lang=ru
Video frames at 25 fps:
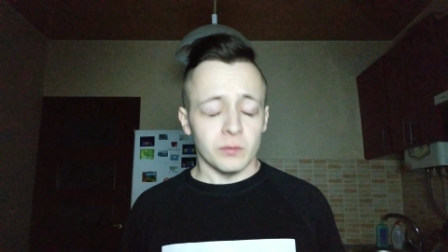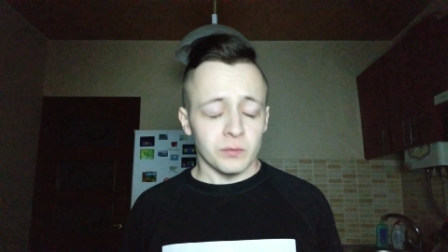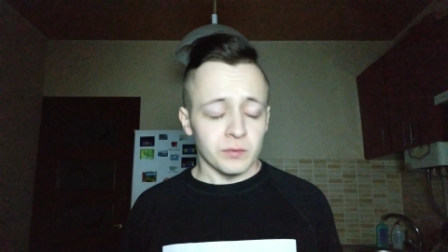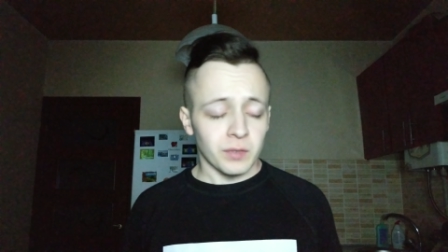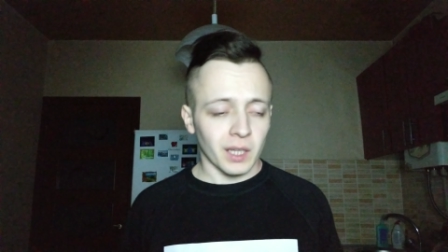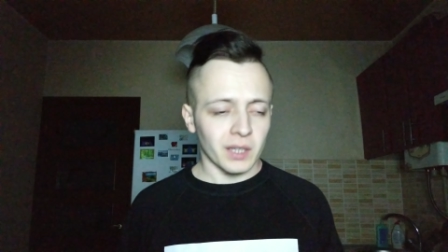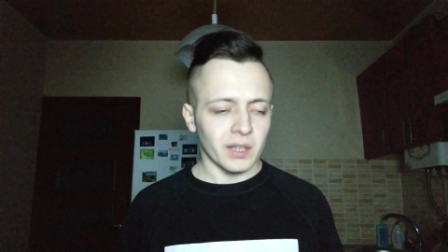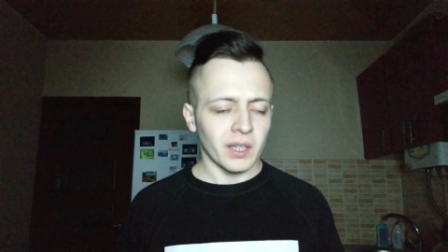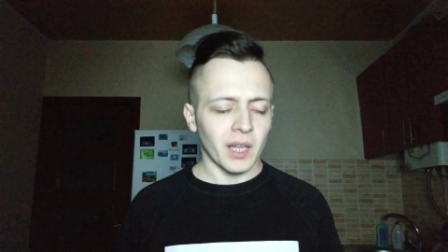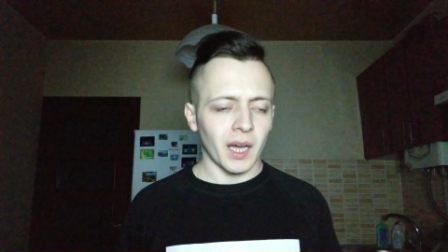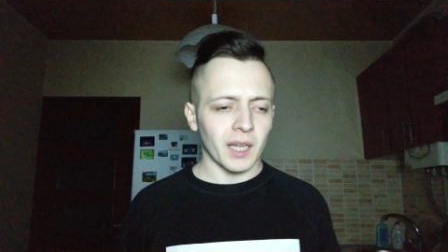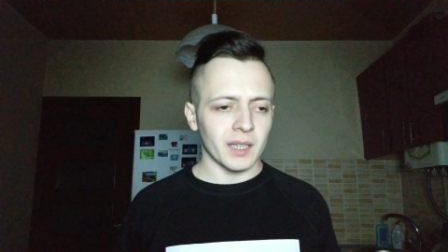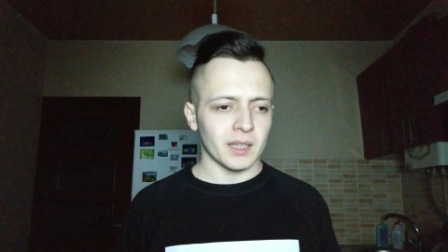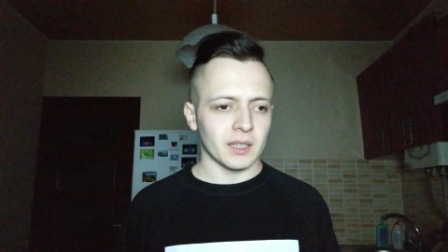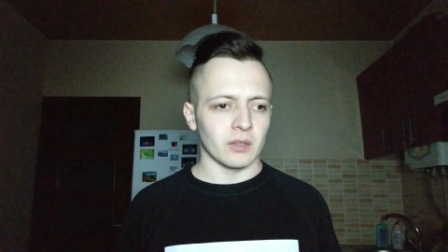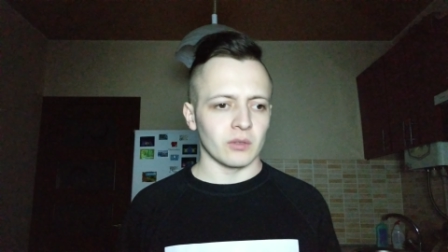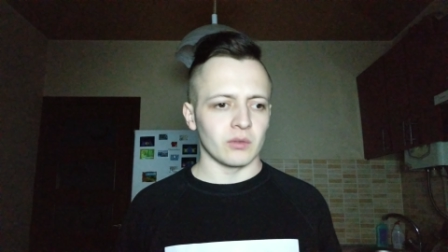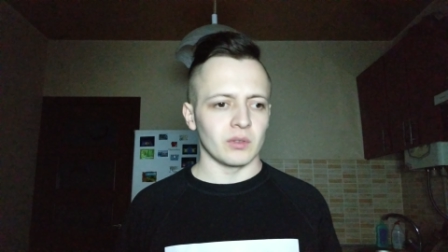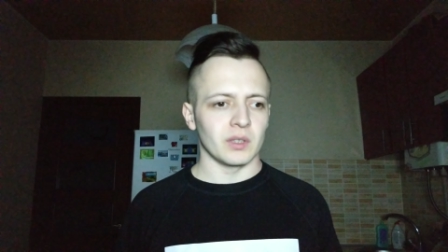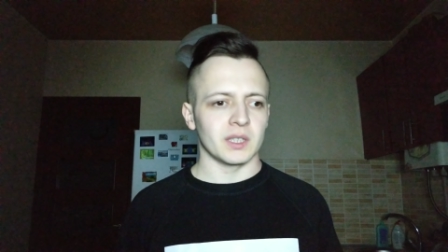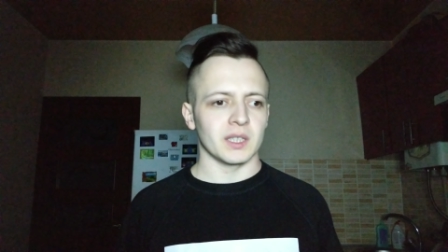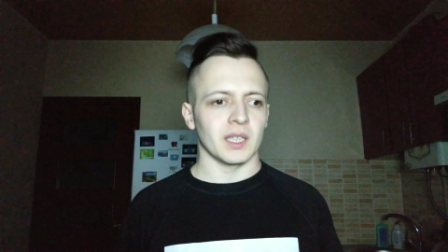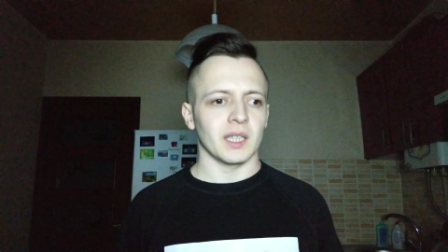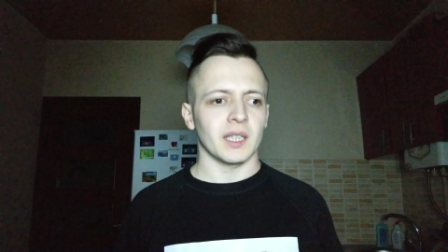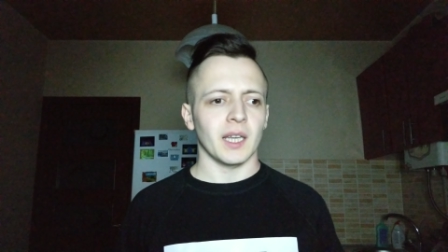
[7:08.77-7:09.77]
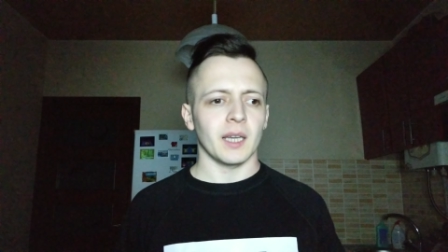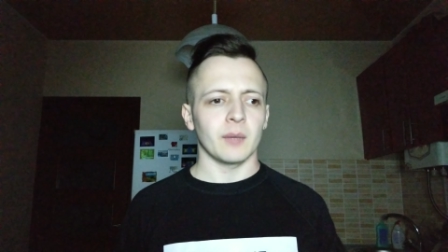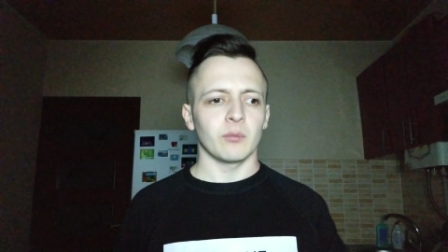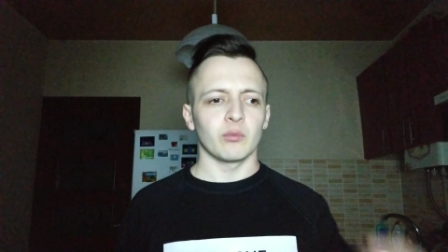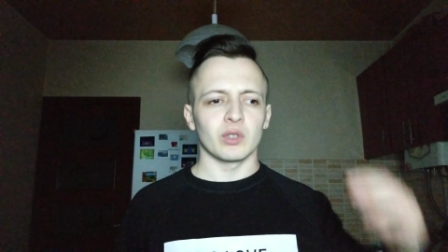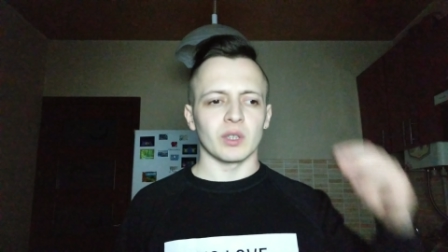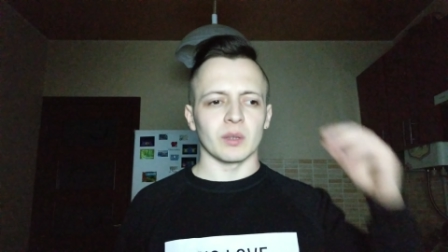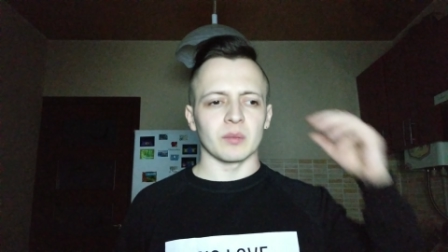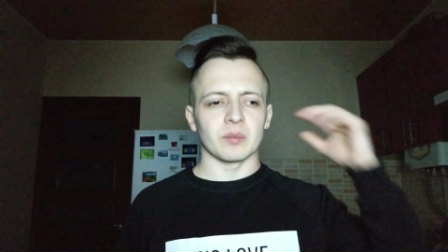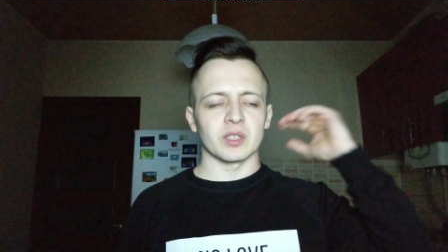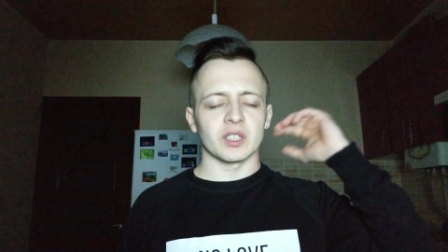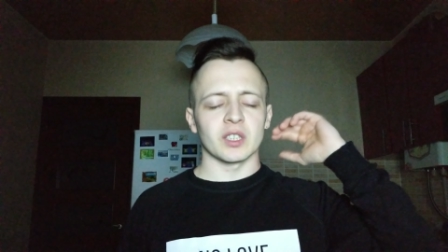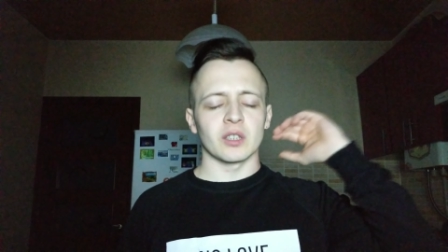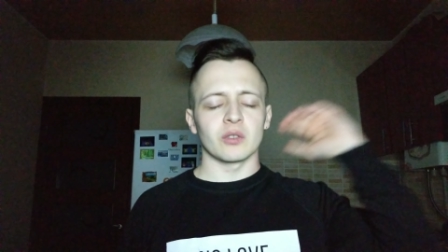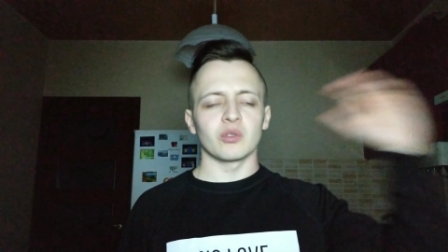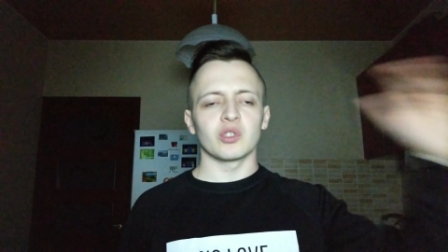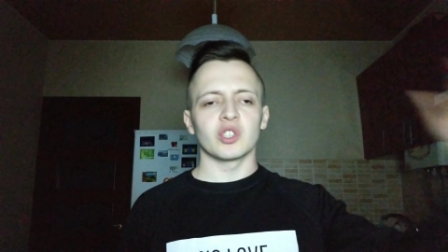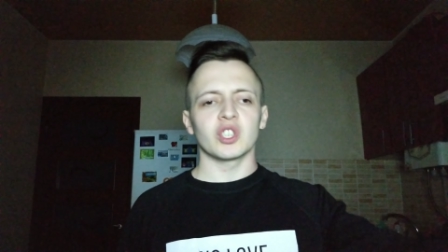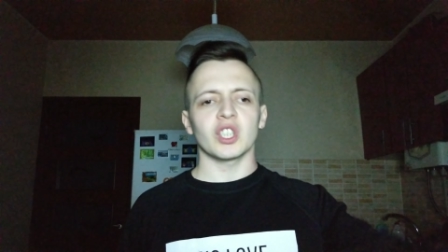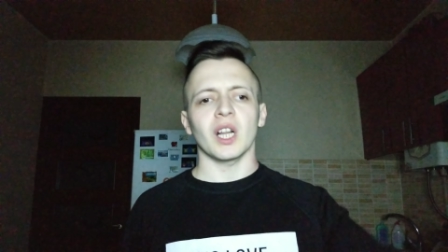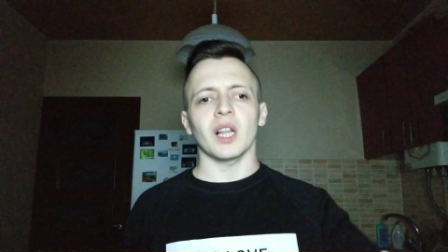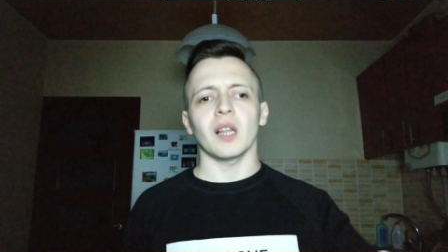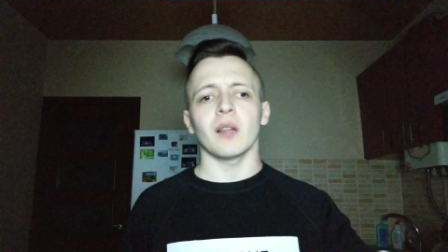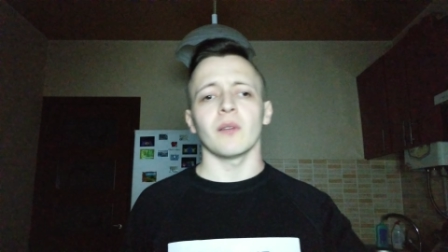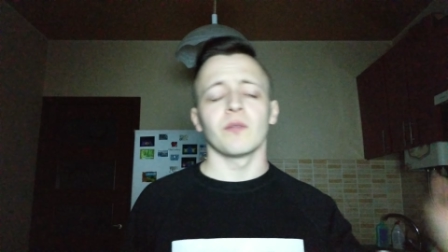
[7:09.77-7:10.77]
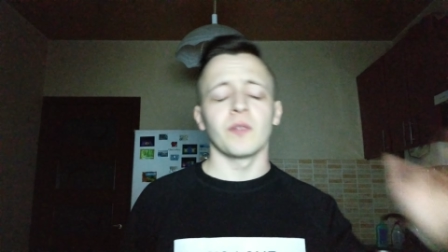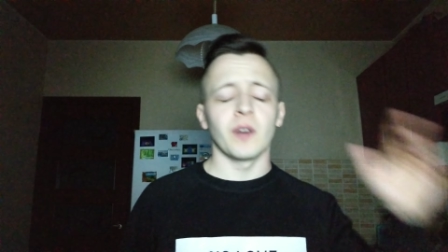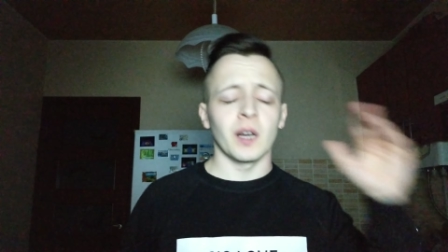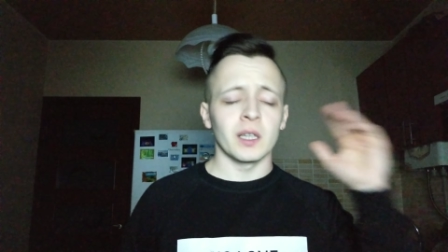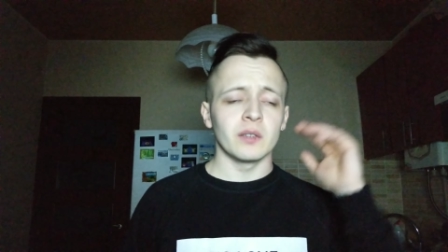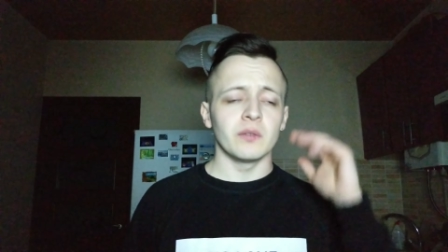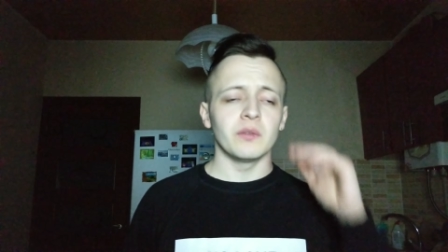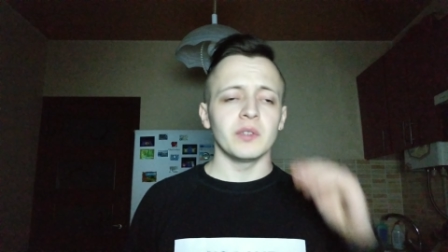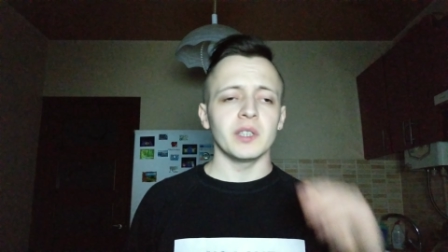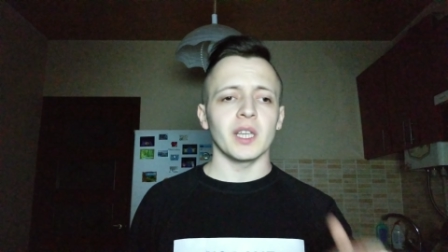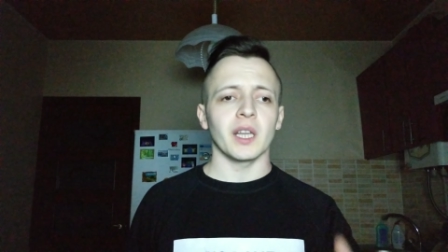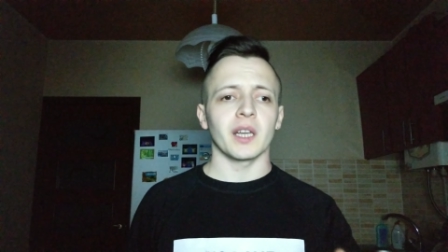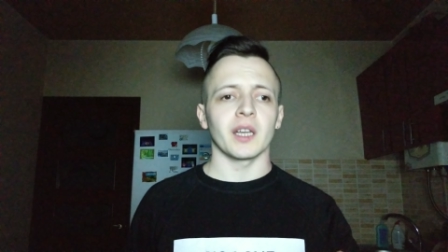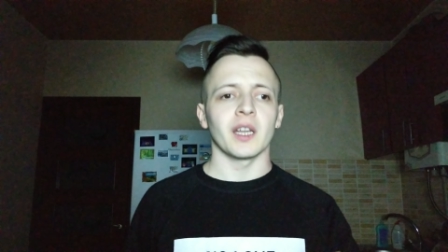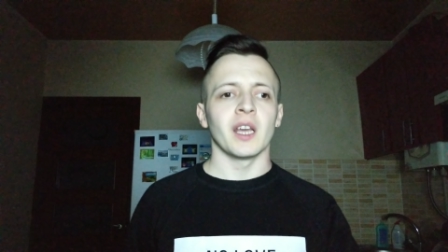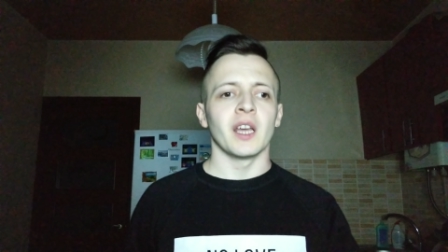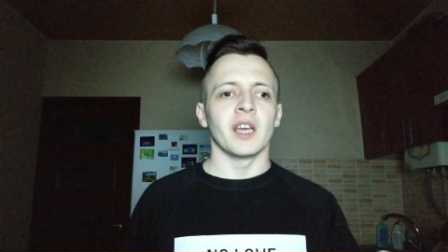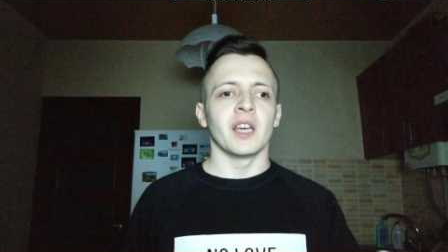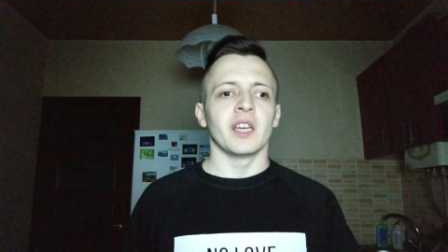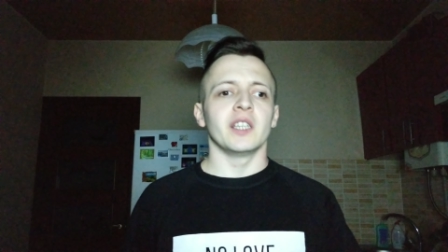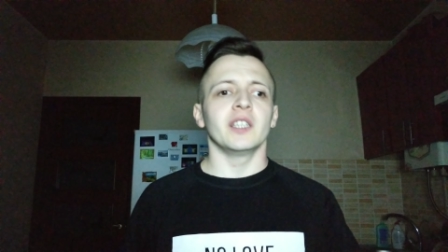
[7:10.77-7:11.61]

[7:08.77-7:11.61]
фанатка, то есть она ему там стучала в дверь.